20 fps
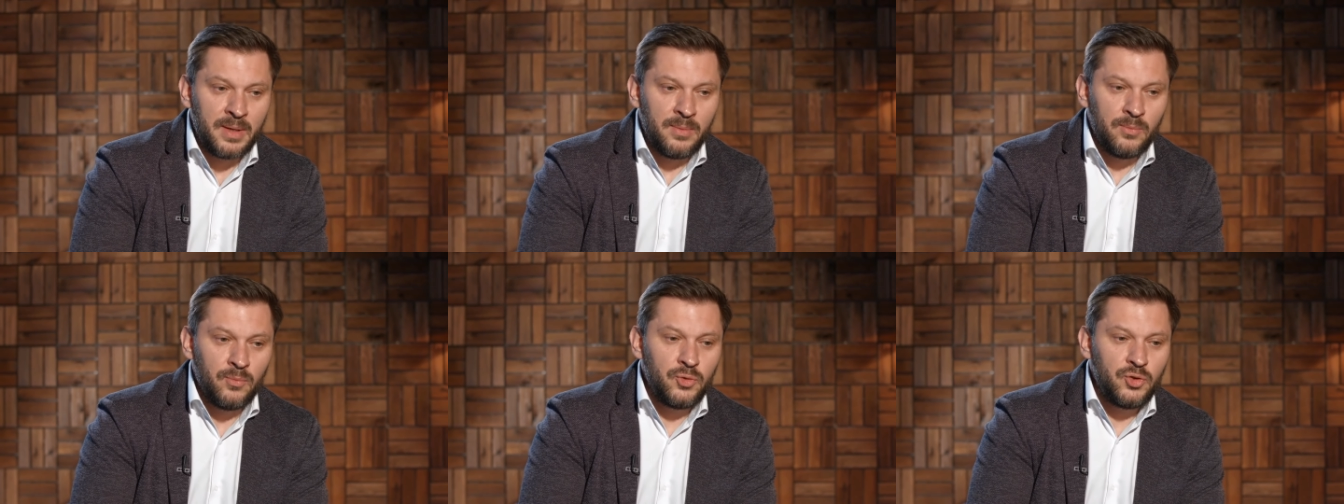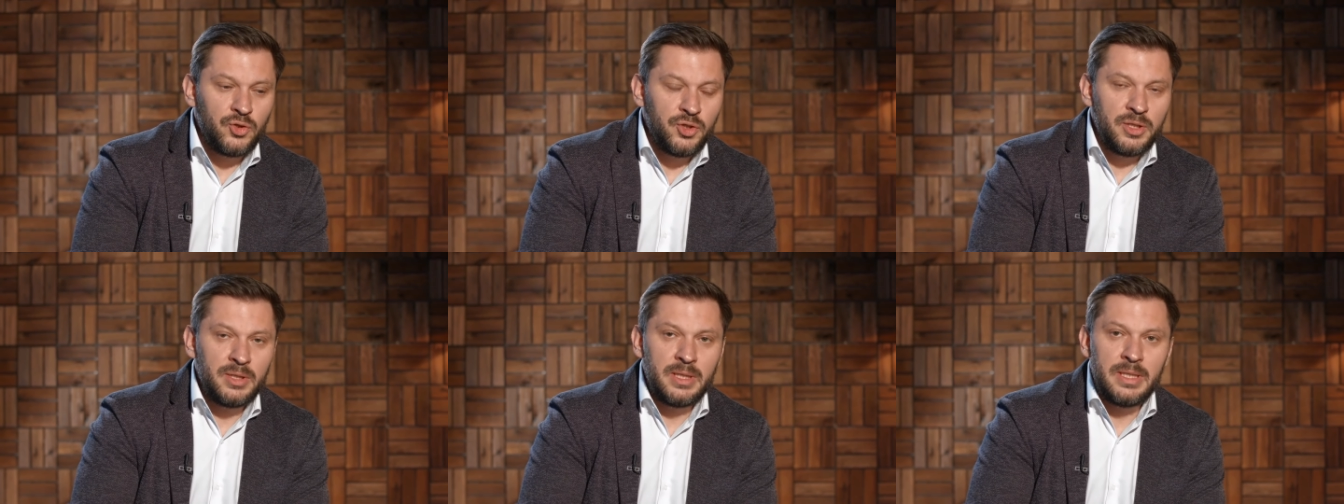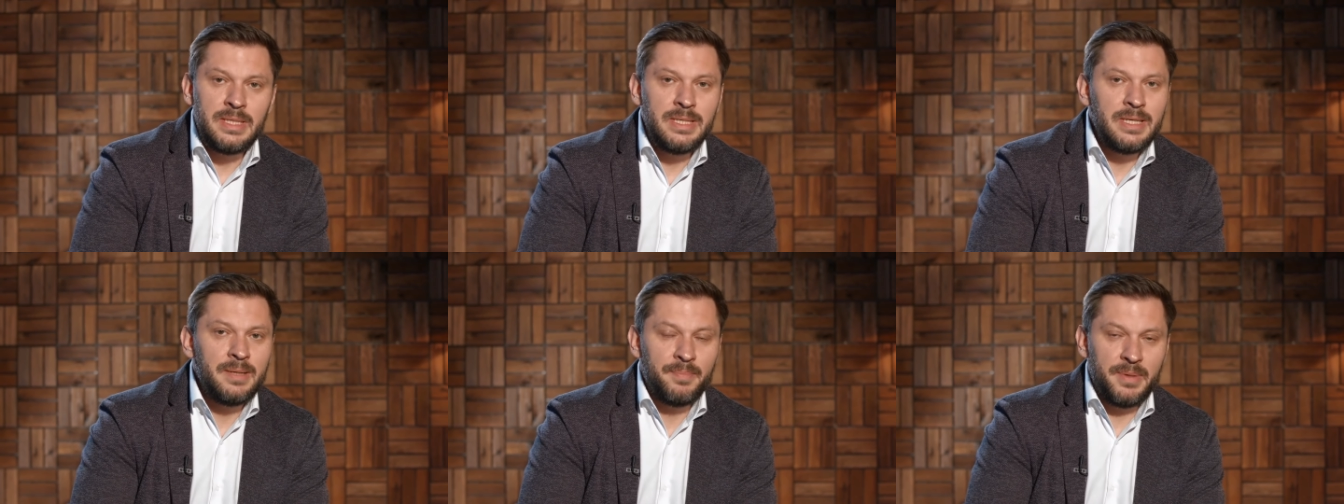Мужчины
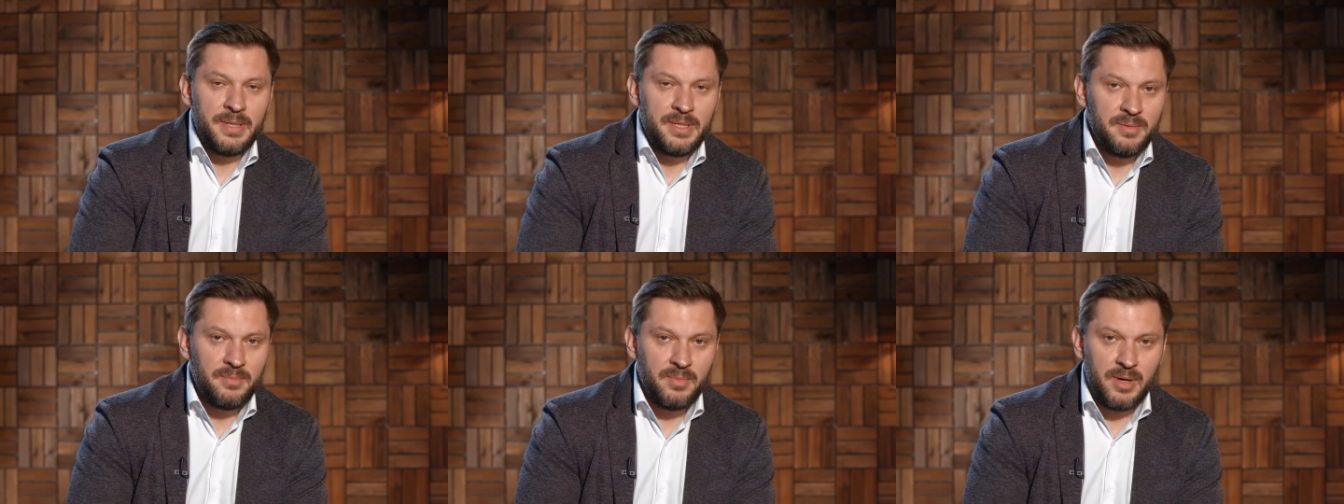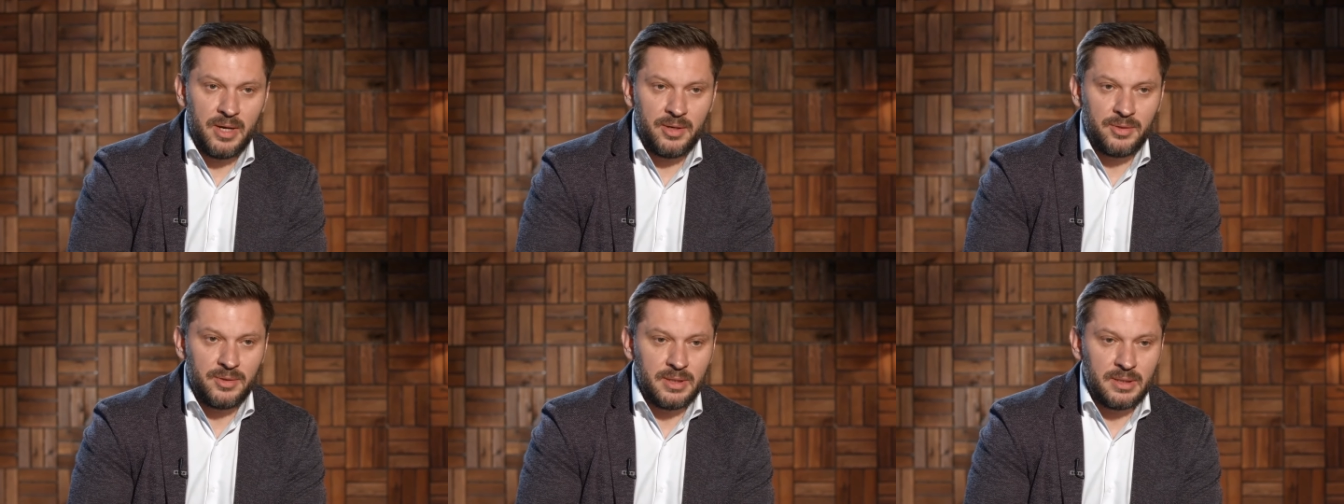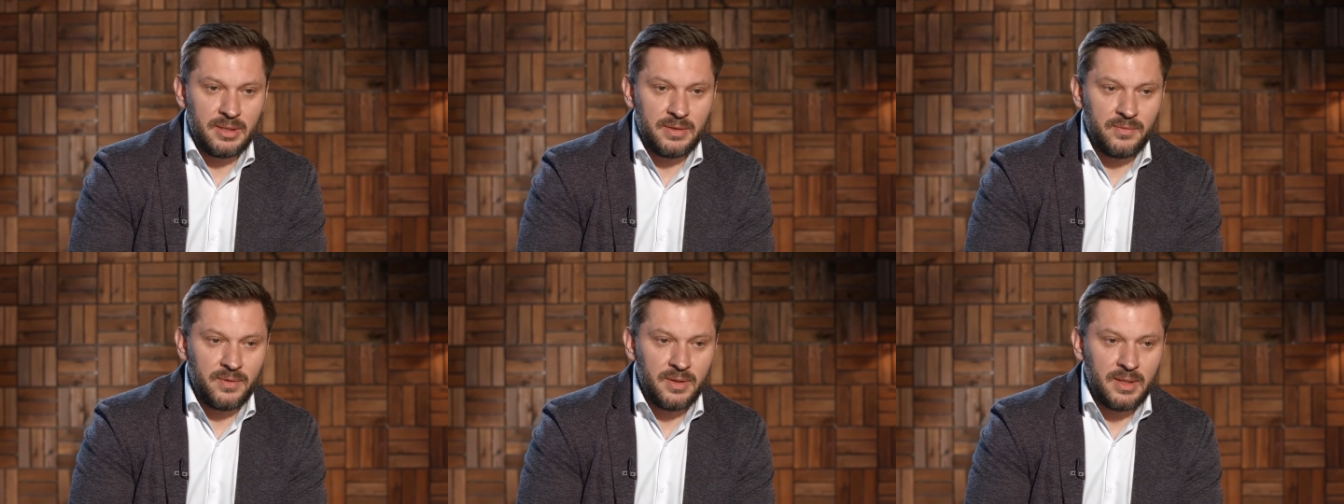не понимают
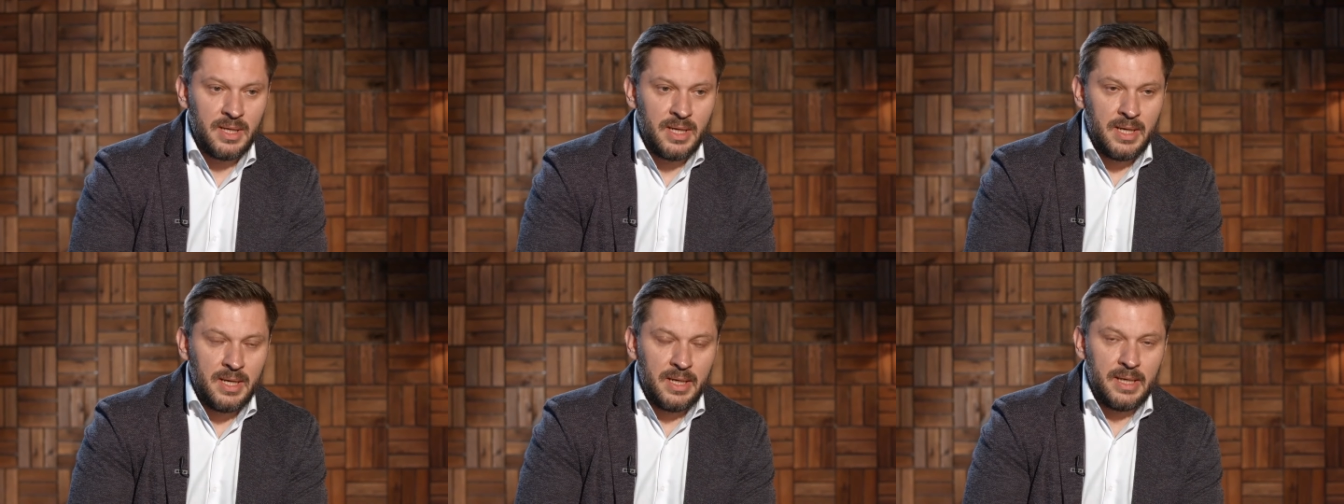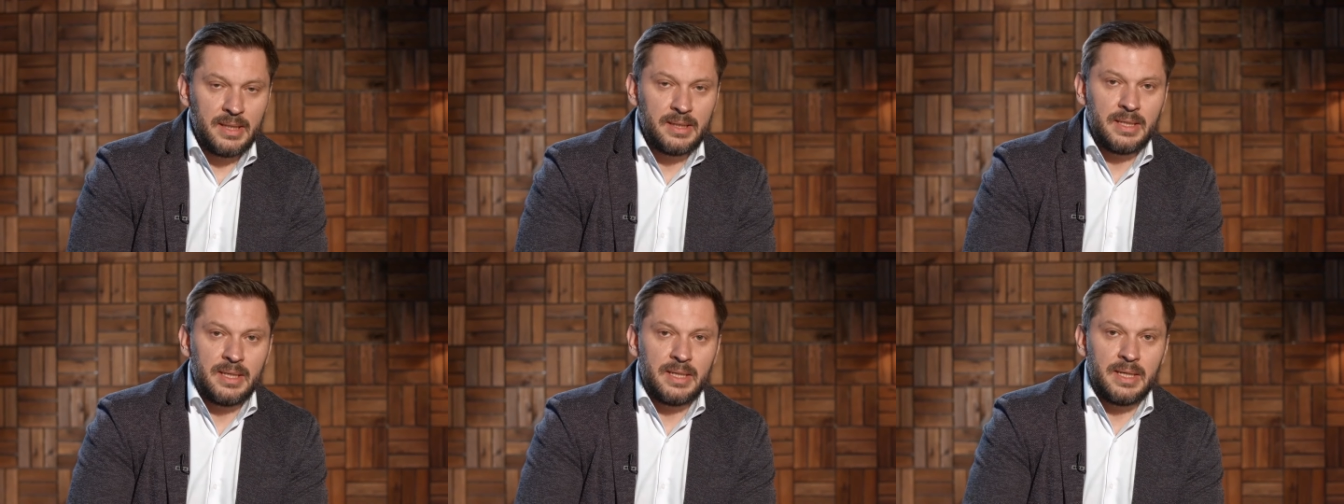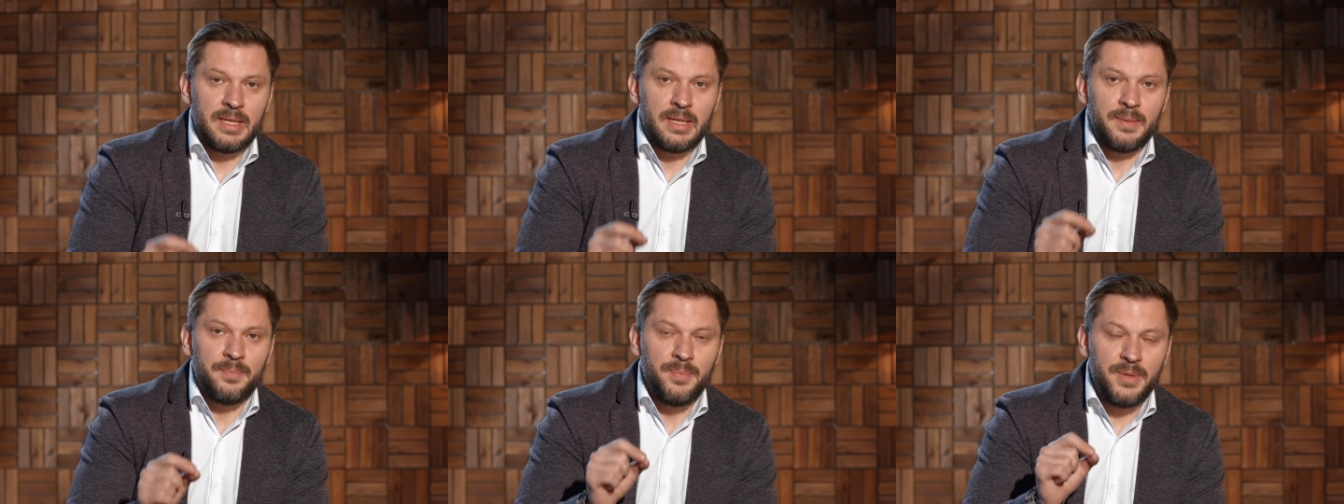этого.
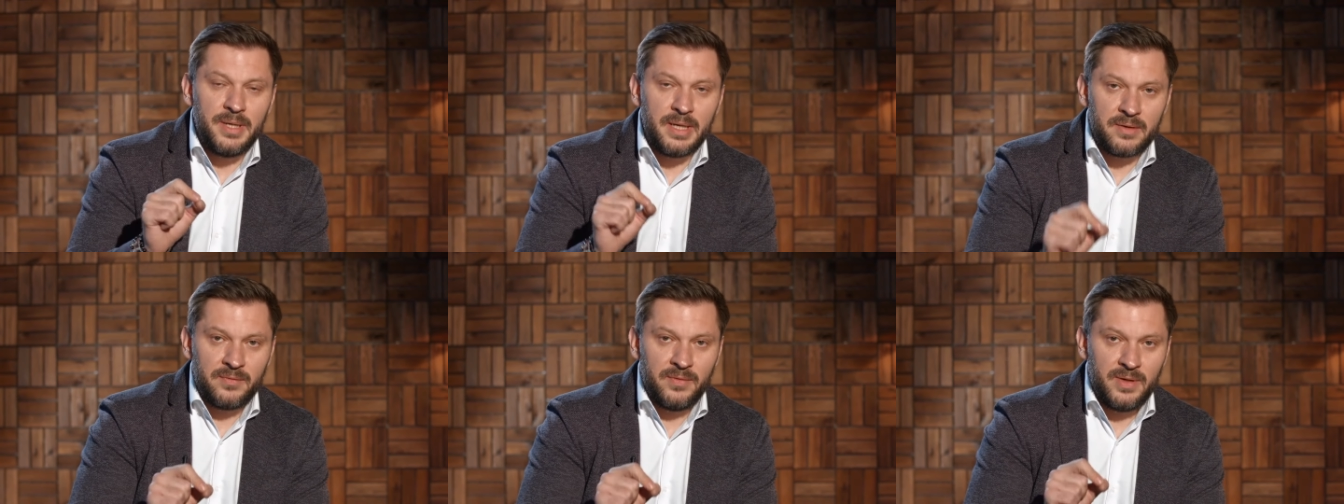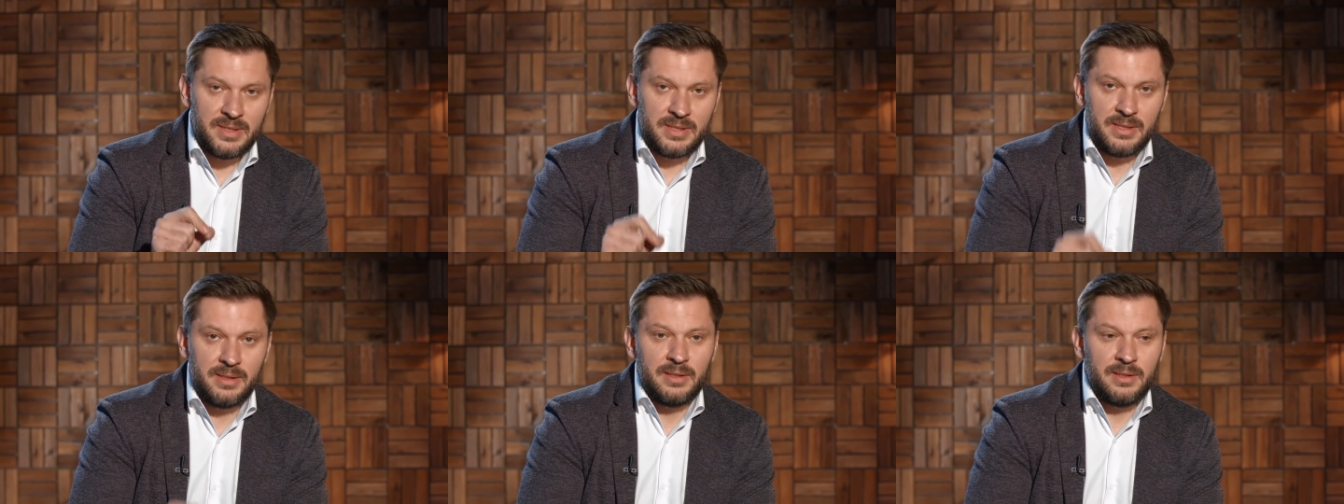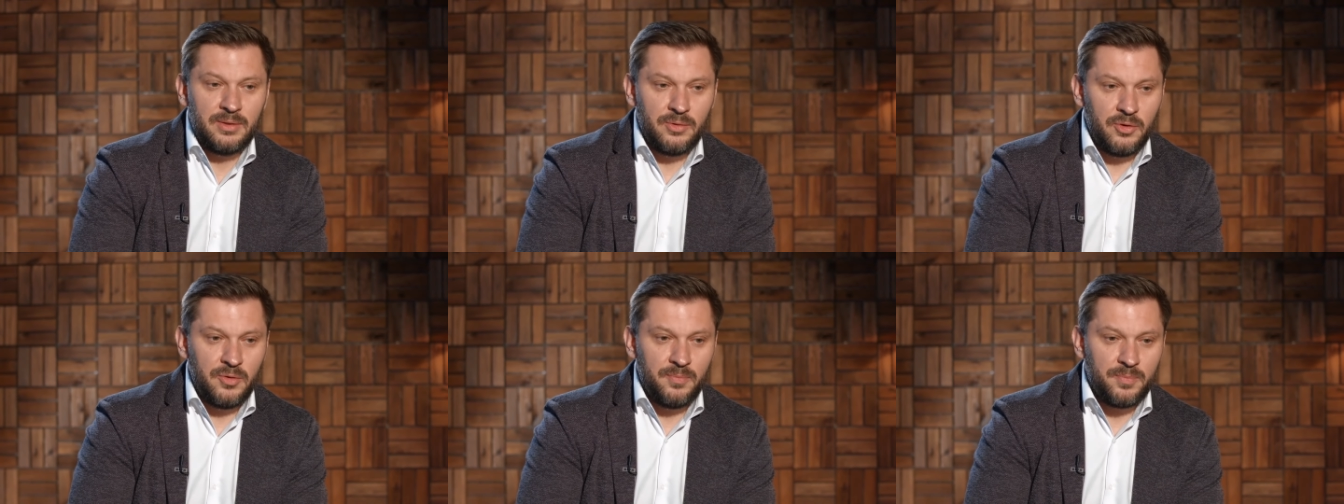Это первое
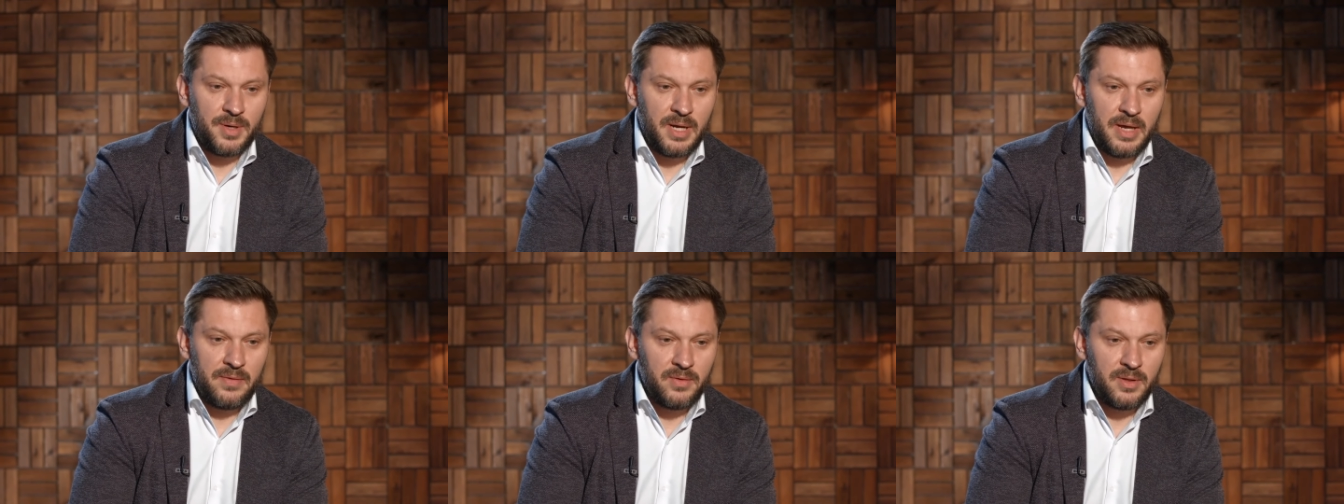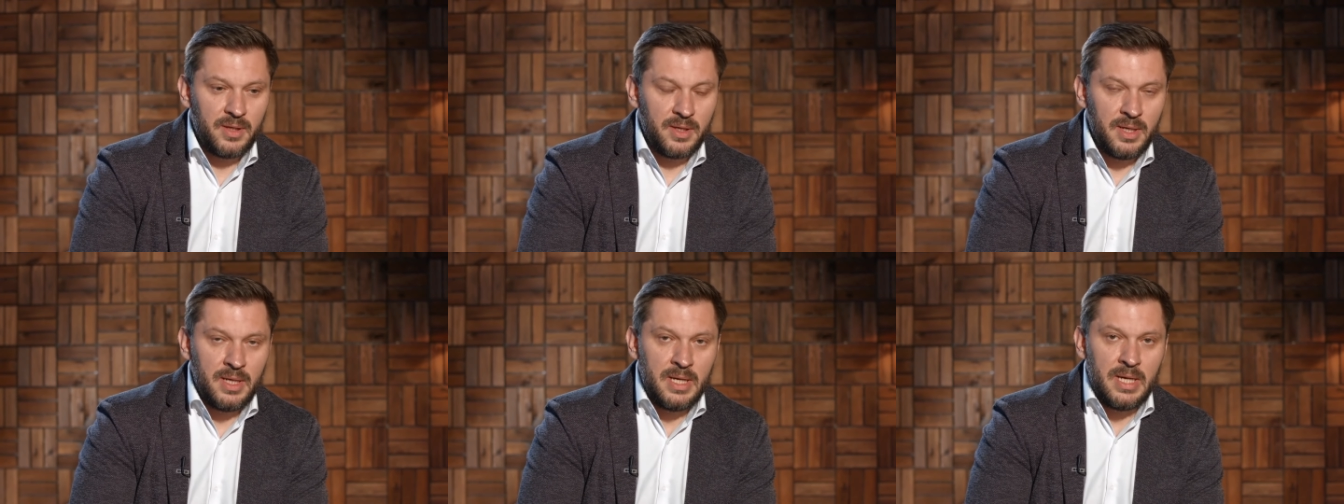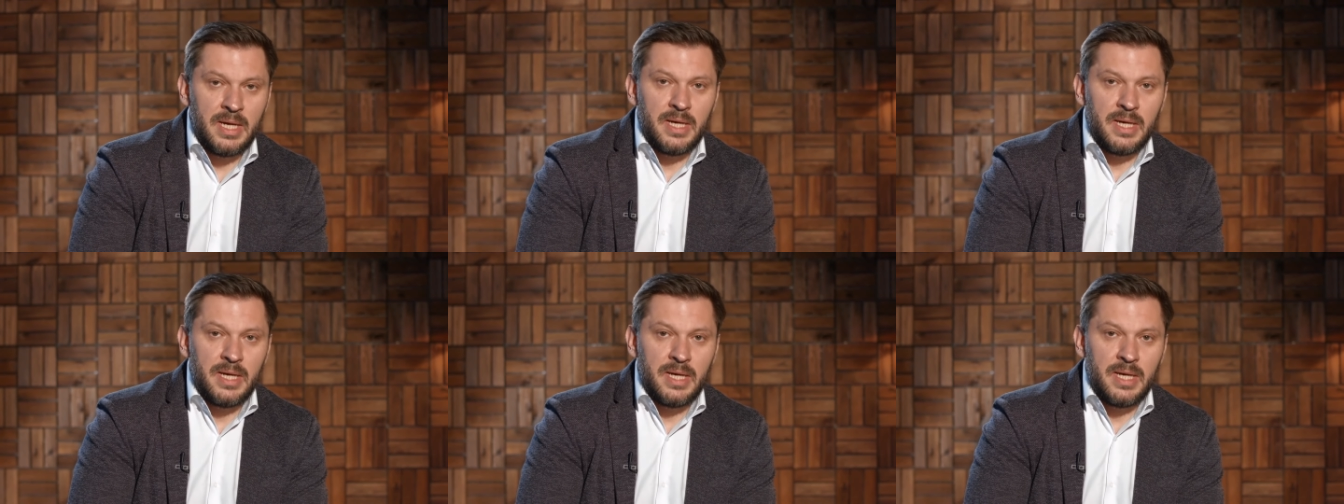золотое правило.